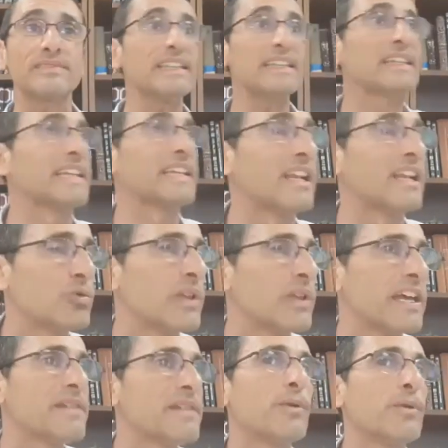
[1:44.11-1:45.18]
que el
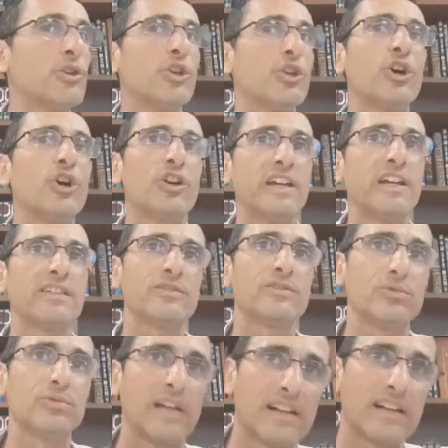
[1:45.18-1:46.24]
judaísmo no es una
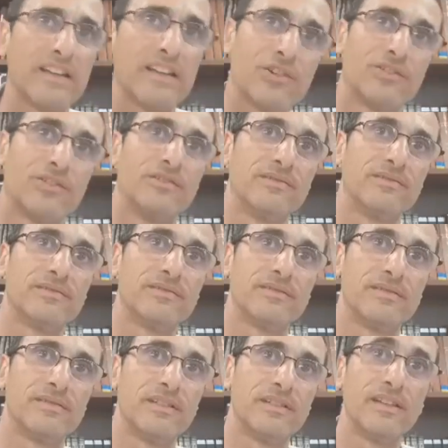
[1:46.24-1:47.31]
religión.
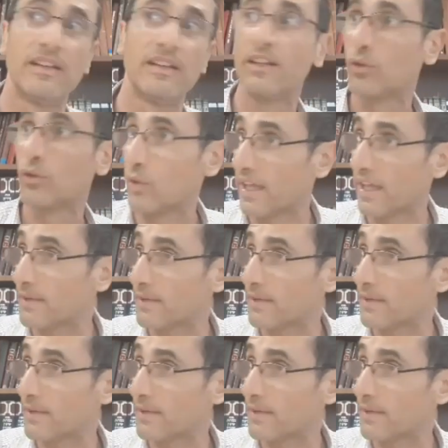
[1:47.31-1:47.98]
judaísmo no,